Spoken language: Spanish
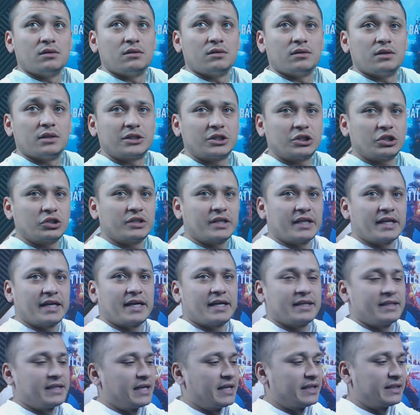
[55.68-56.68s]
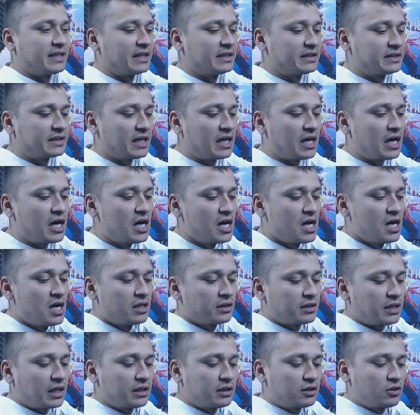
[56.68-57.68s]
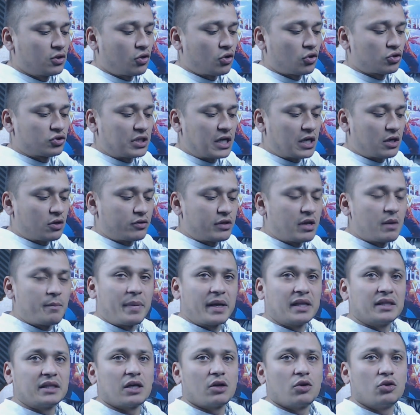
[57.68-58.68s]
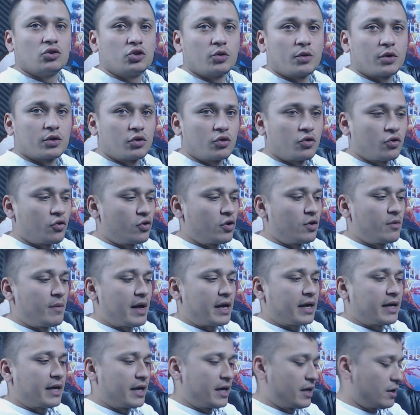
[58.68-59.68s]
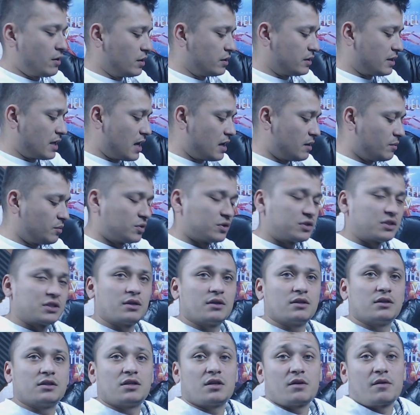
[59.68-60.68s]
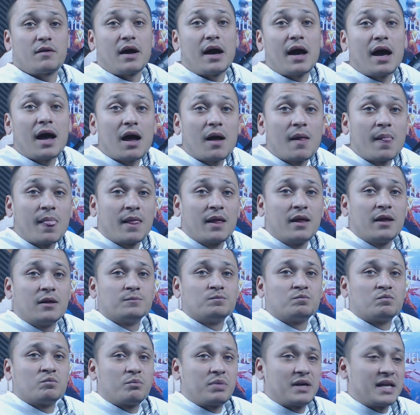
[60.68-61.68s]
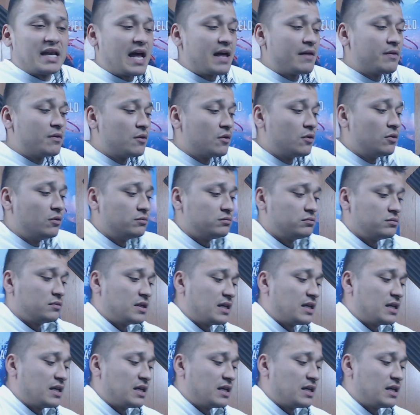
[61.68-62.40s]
Esto de, de tanta tanto rozar con el pantalón, sobre todo con el vaquero y tal, pues se, va pelando.